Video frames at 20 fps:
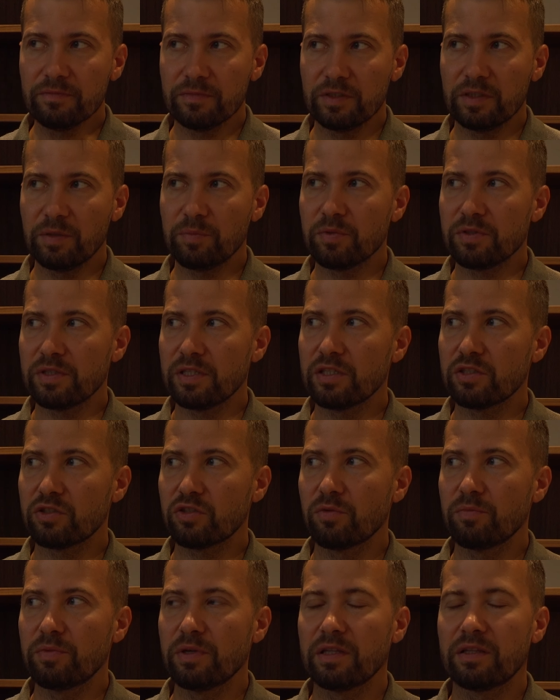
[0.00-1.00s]
gdzie poznajesz
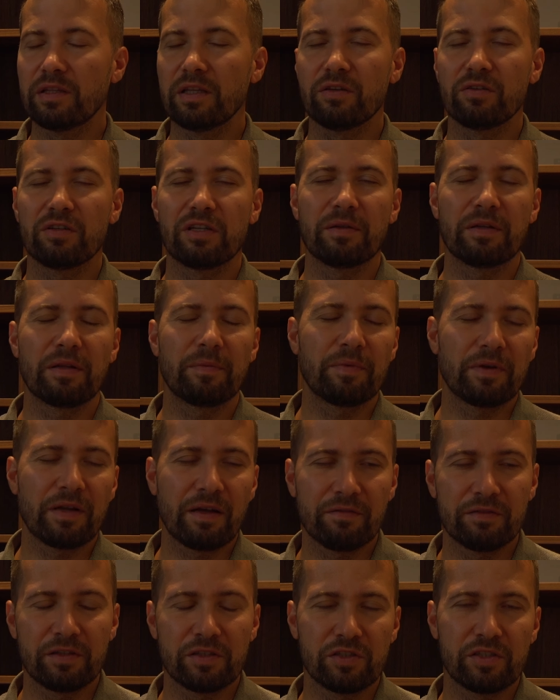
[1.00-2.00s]
kobietę i ona
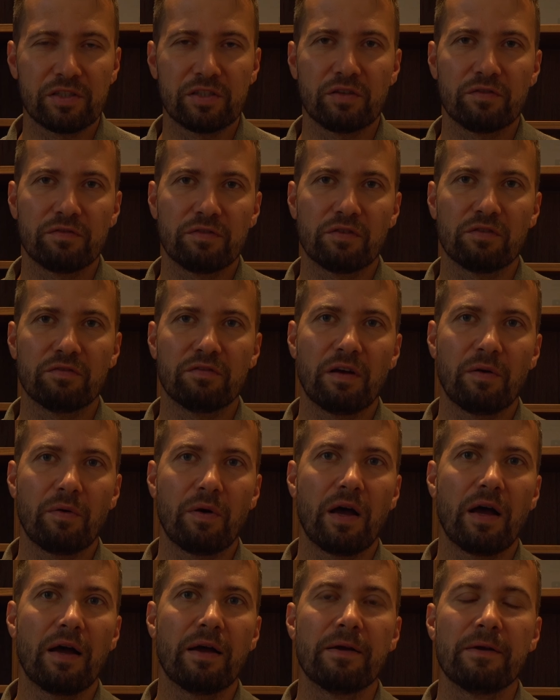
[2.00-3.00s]
naprawdę ci
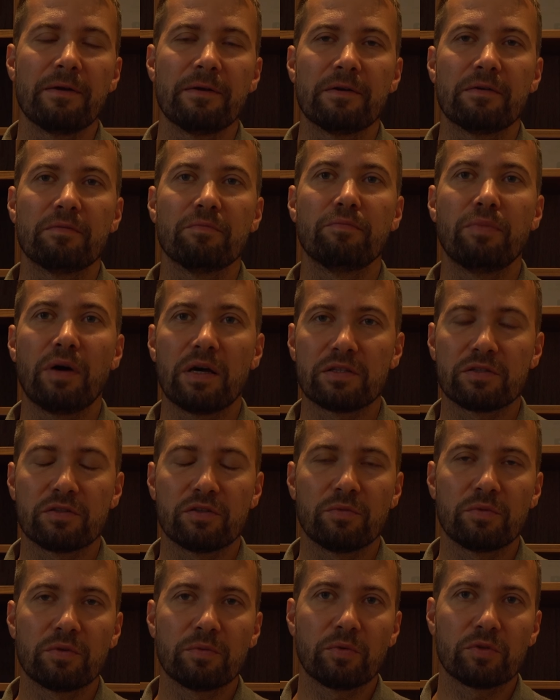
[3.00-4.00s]
zaoferowała bardzo
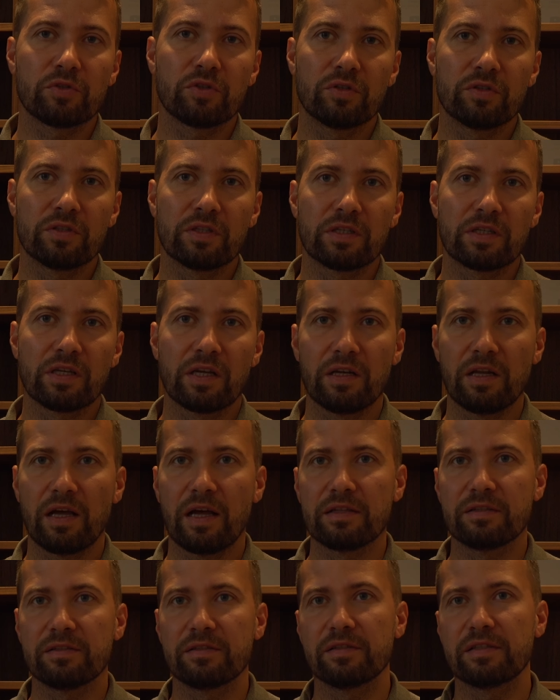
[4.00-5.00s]
dobry początek
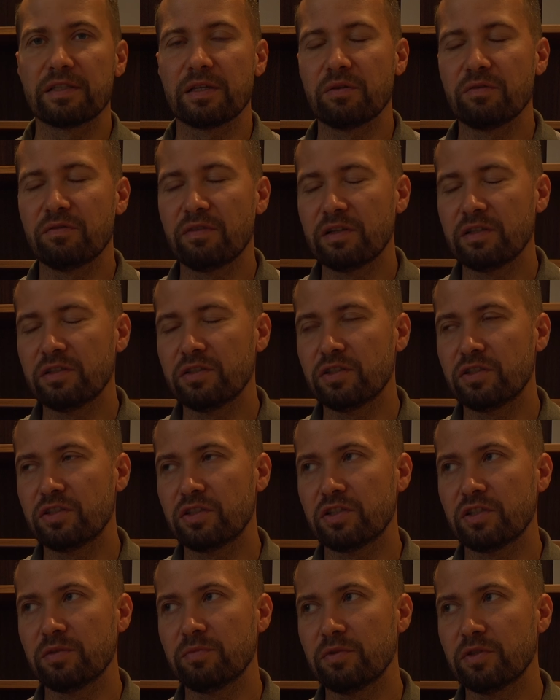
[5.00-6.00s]
relacji, całowaliście
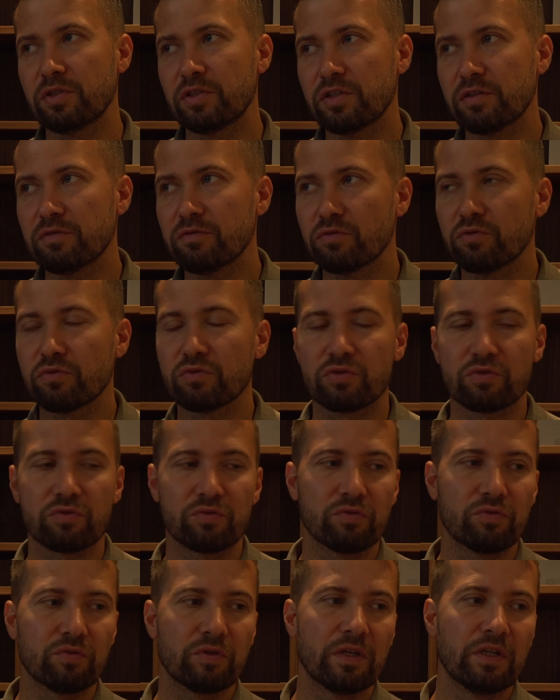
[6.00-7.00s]
się, byliście w
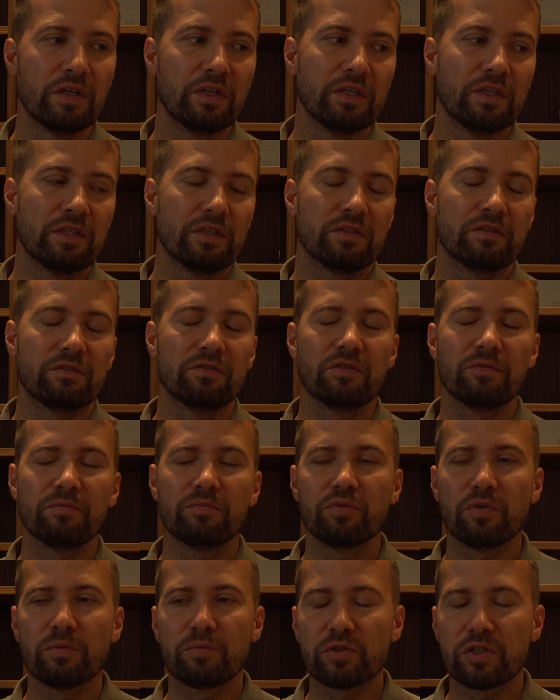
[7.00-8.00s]
łóżku, no
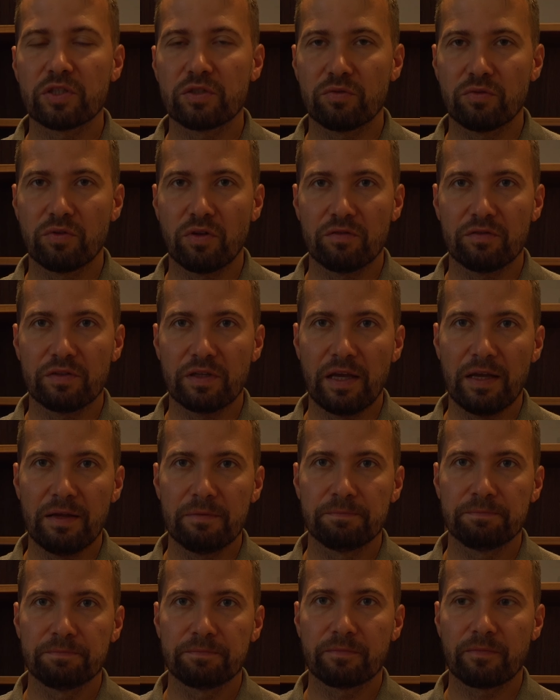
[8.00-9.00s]
było przecudownie
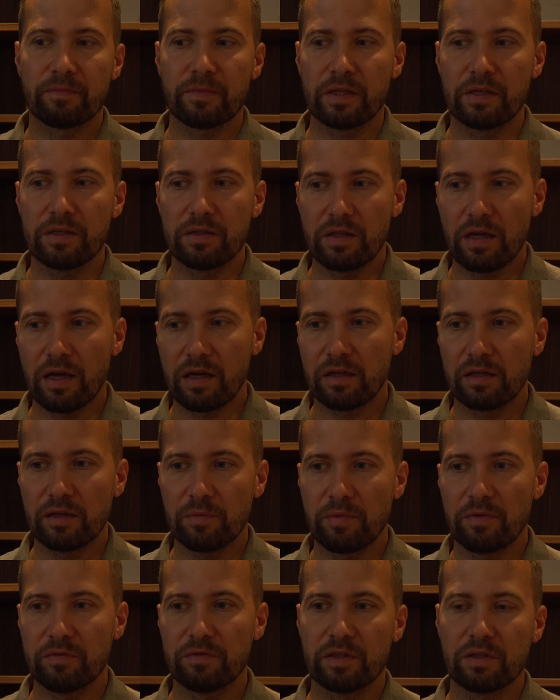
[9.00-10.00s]
i nagle
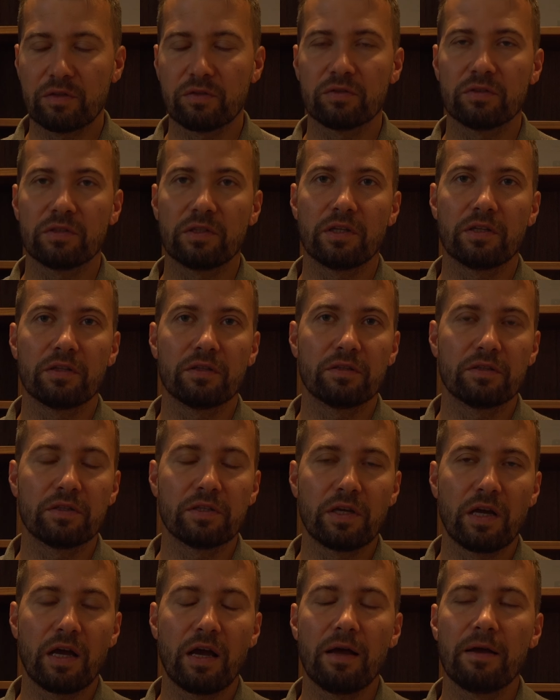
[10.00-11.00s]
pewnego
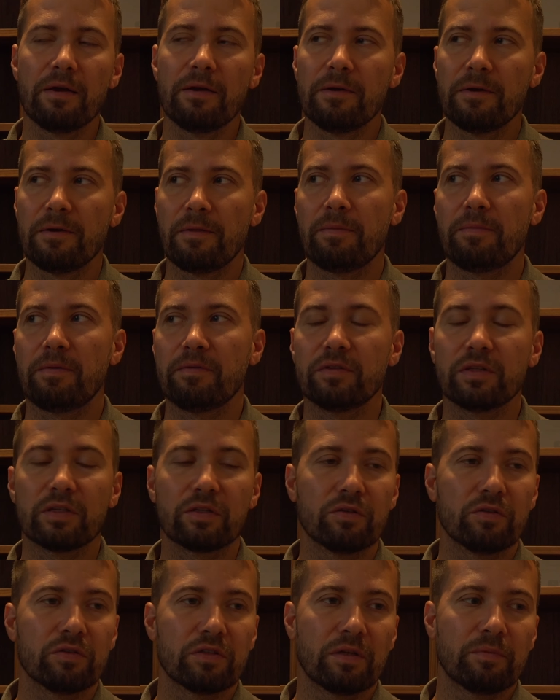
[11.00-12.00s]
dnia,
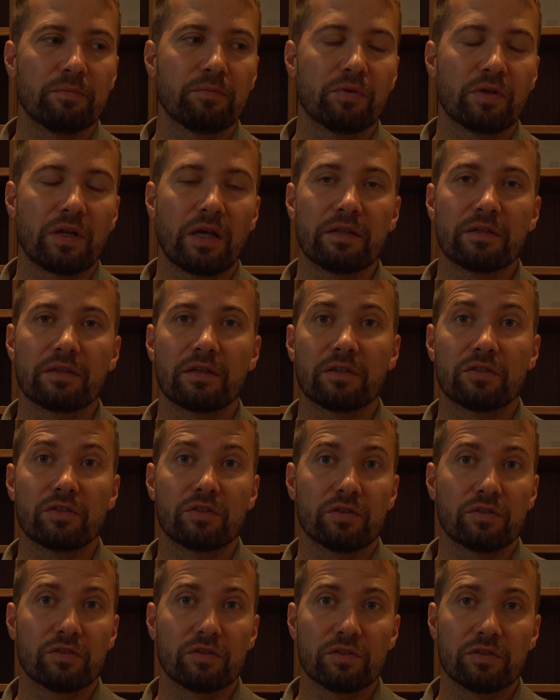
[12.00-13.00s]
pewnego tam poranka
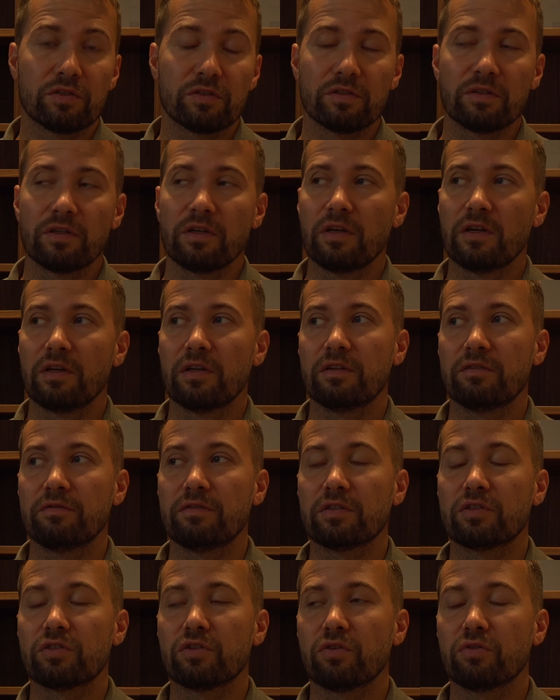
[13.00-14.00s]
czy, czy
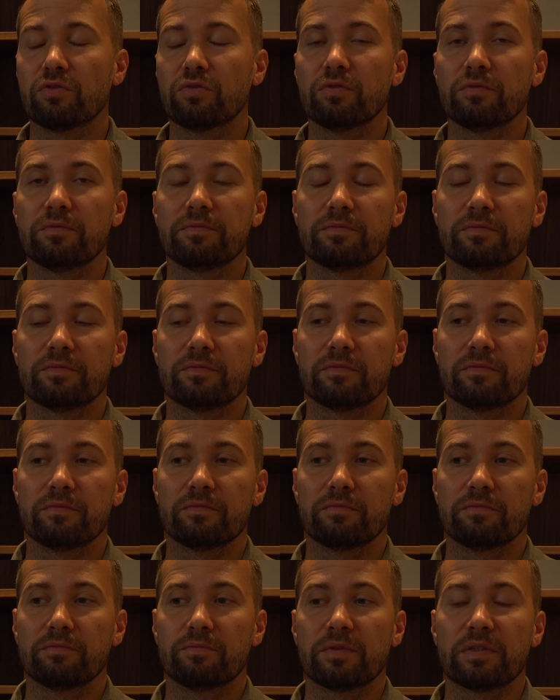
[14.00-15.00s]
wieczoru
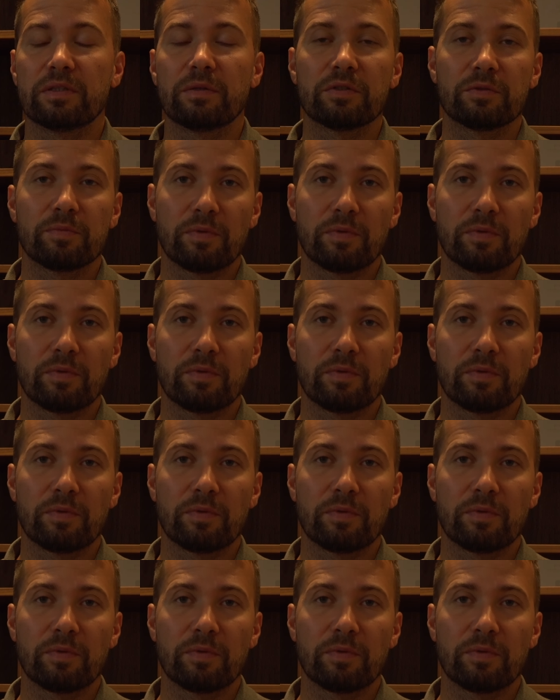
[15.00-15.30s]
poznałeś